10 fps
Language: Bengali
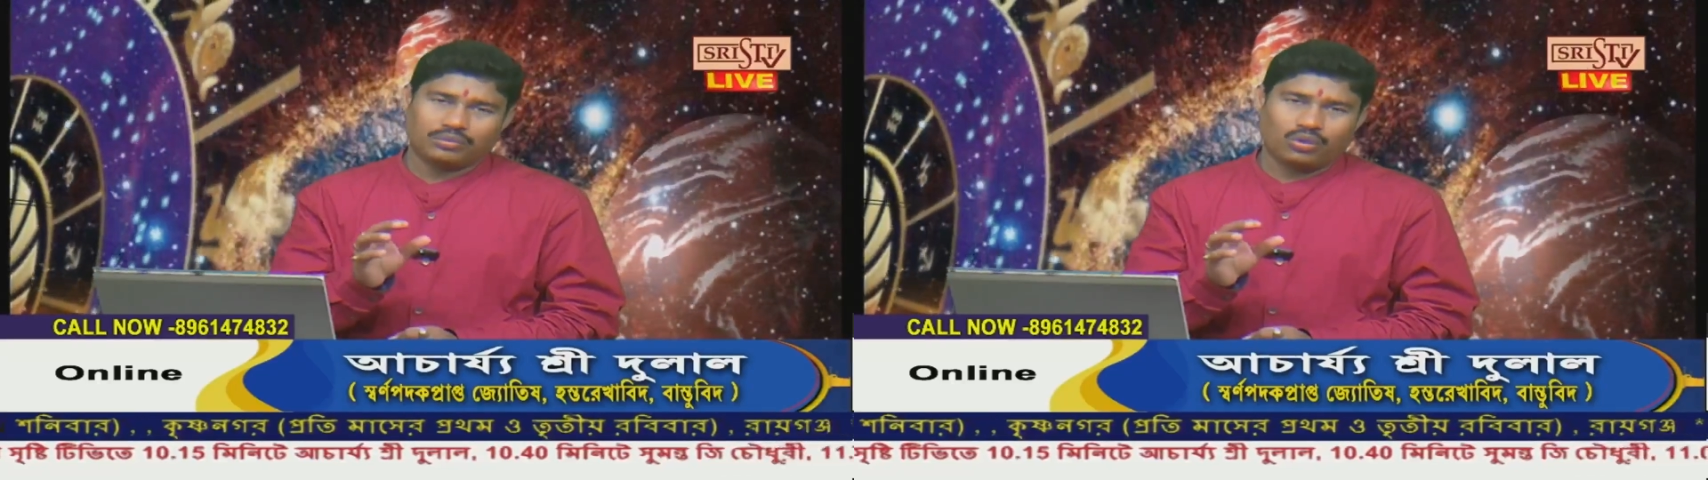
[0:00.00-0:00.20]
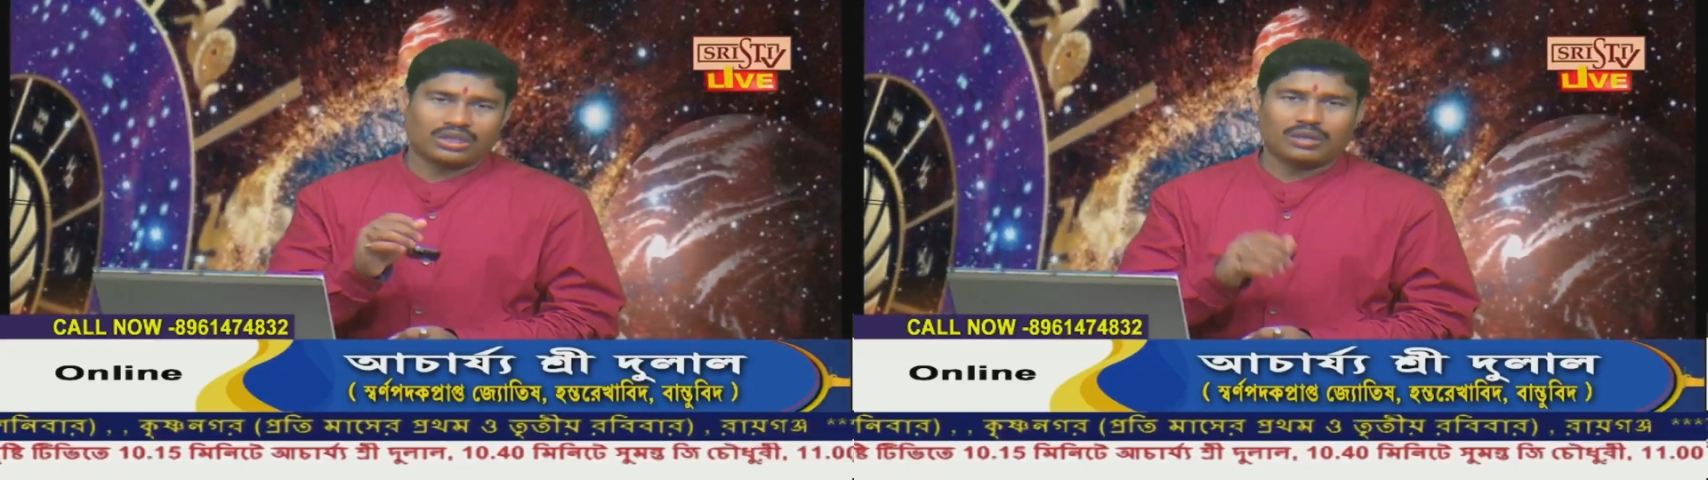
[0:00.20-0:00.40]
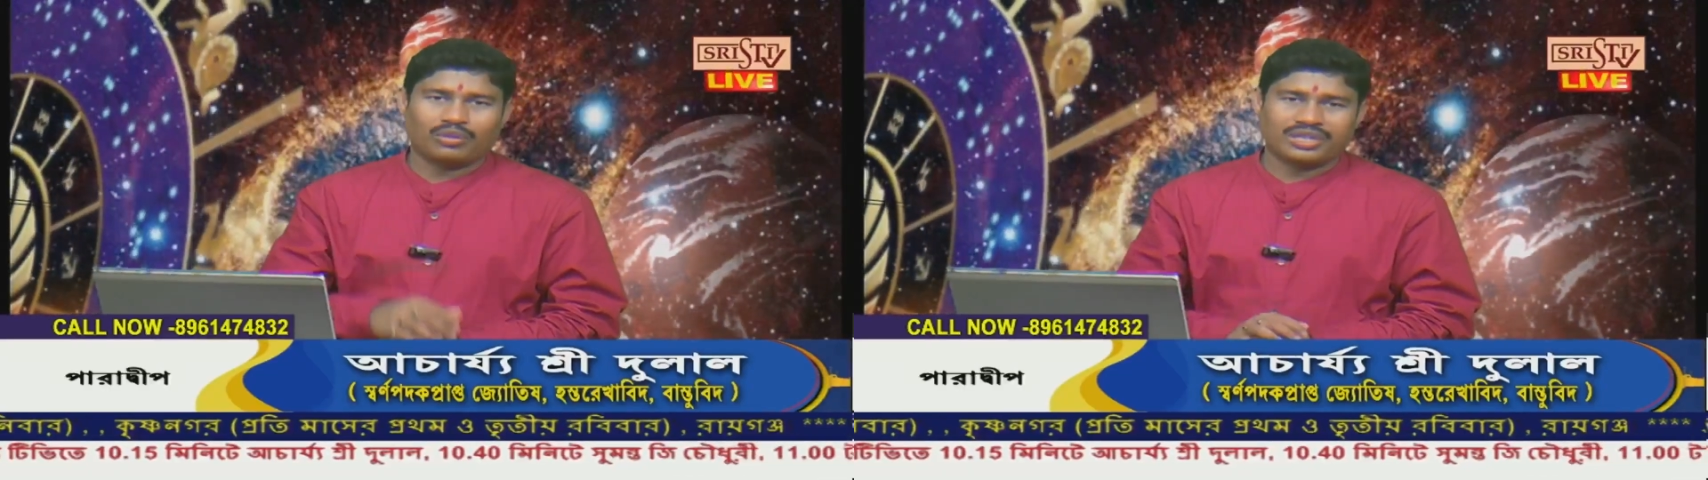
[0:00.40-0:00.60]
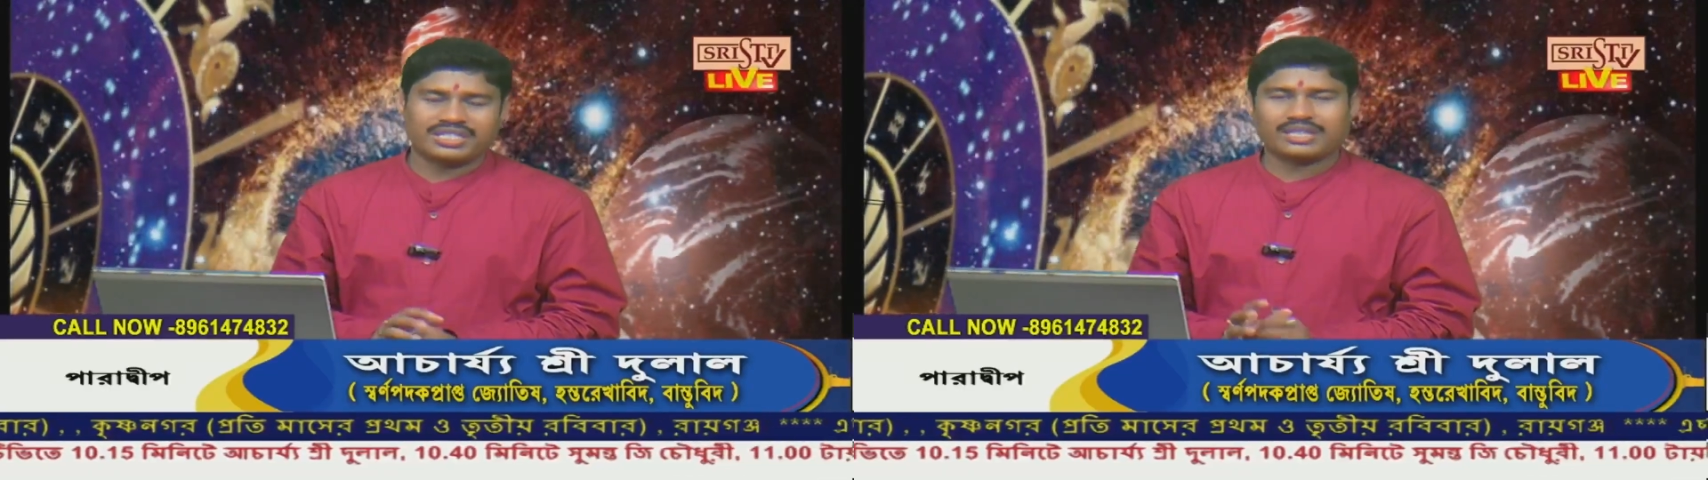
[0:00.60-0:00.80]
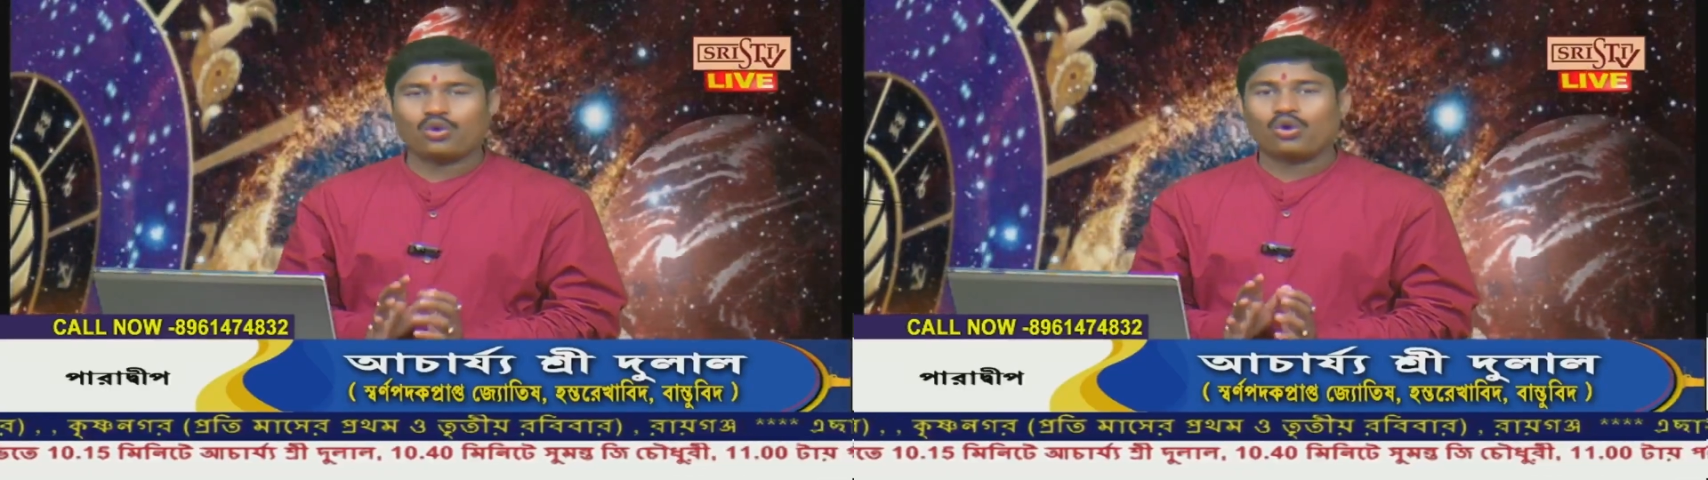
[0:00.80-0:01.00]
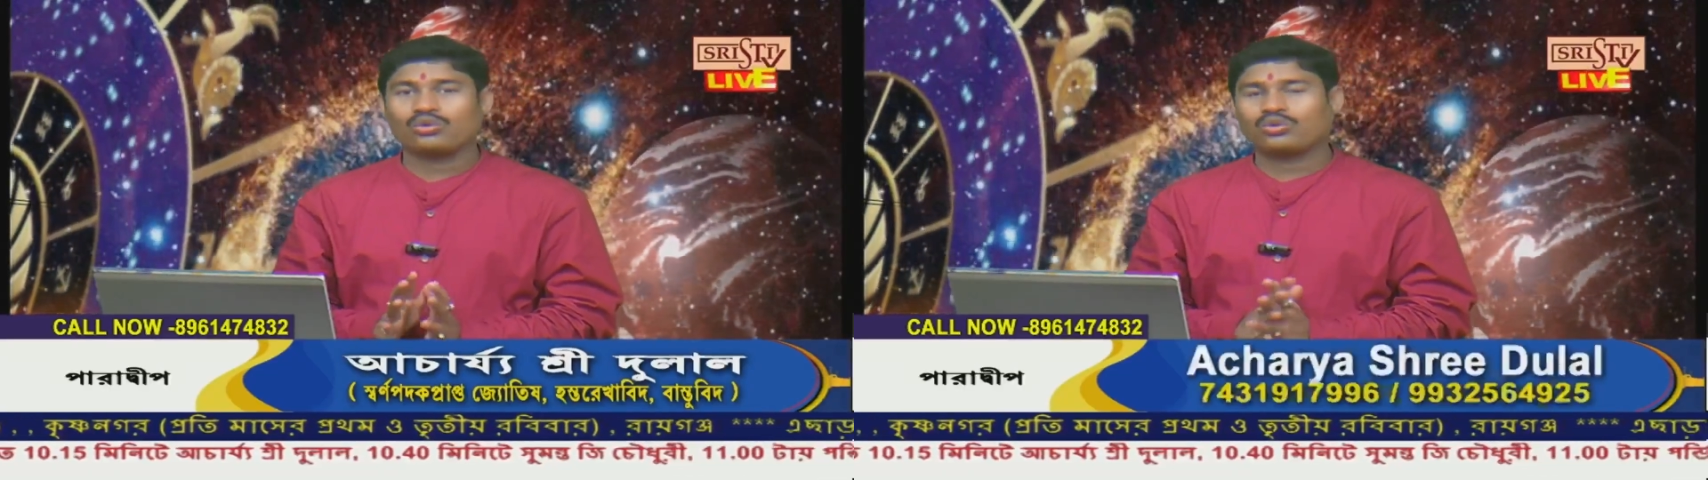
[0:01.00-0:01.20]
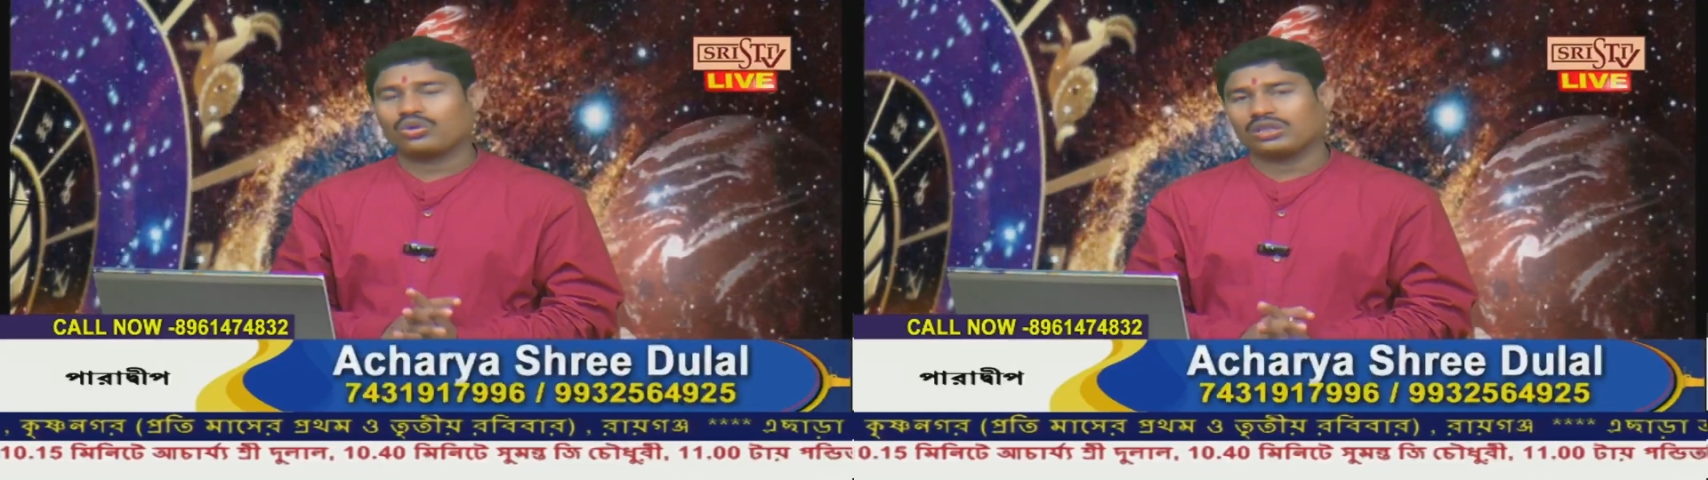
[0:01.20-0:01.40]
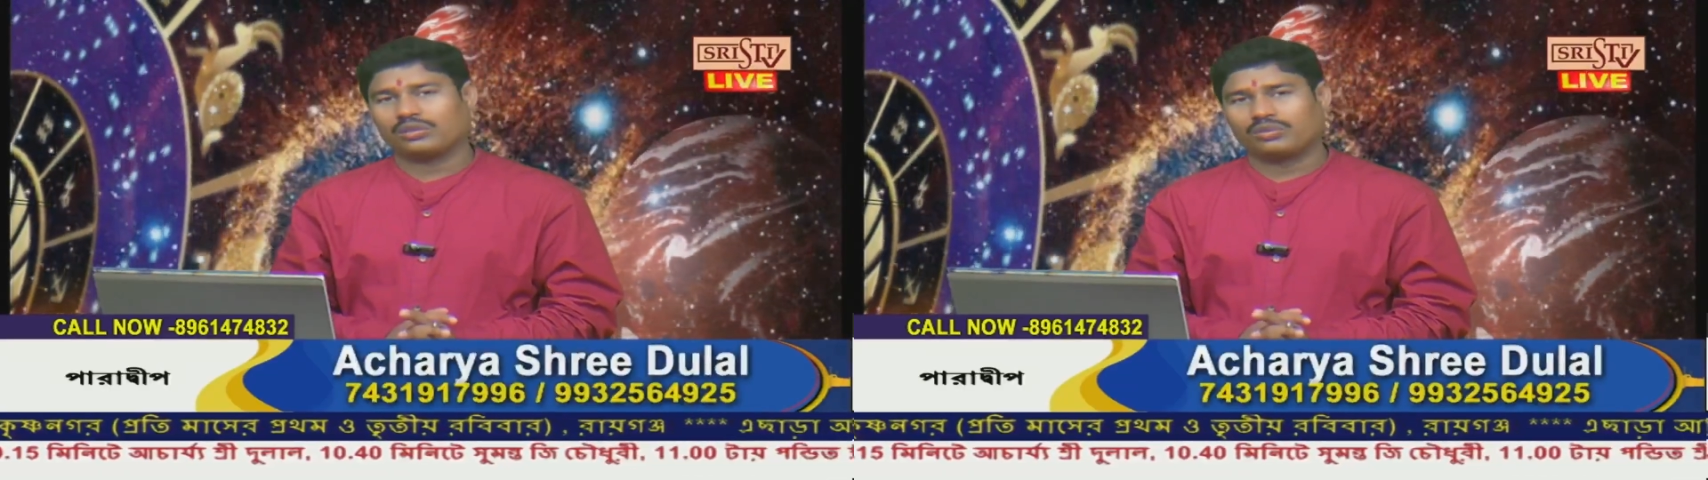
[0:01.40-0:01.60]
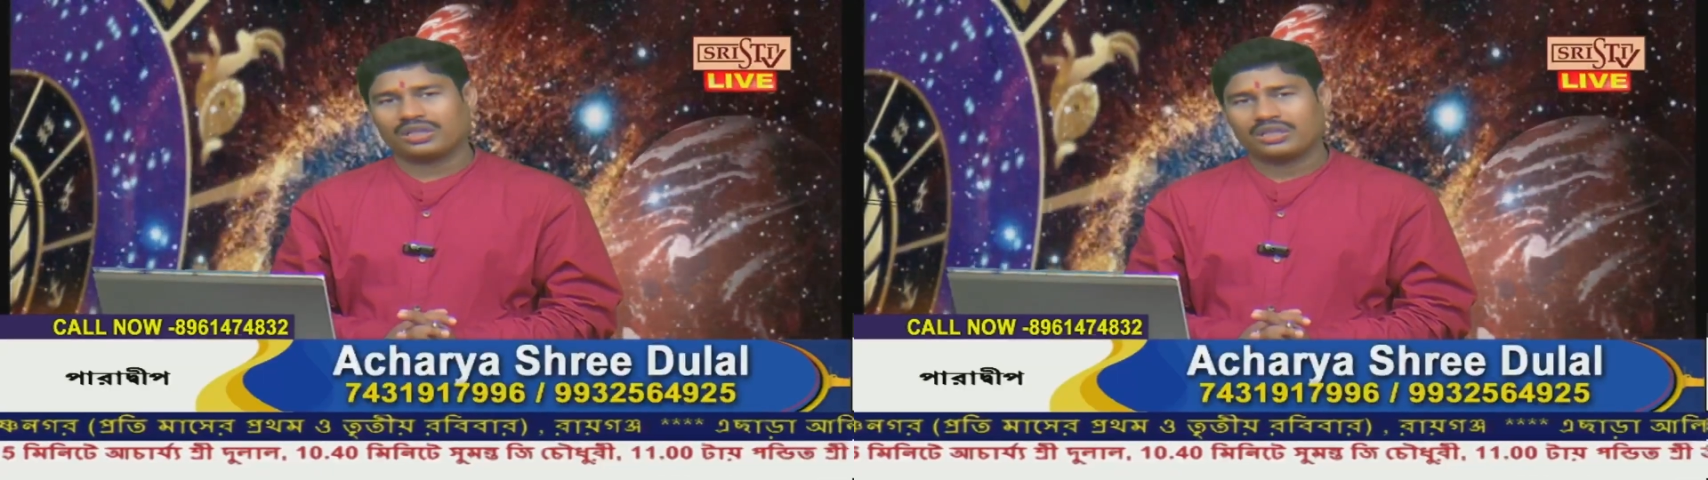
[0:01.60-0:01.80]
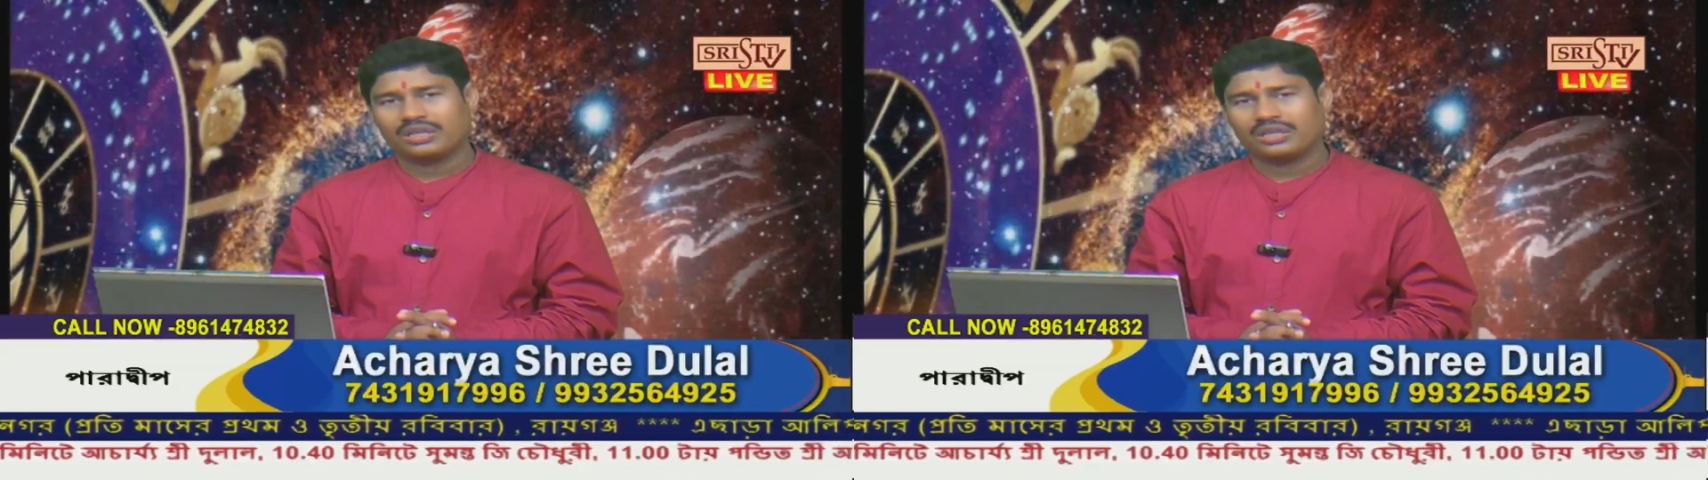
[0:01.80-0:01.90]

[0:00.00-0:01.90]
কথা বলে যেখানে অঙ্ক কথা বলে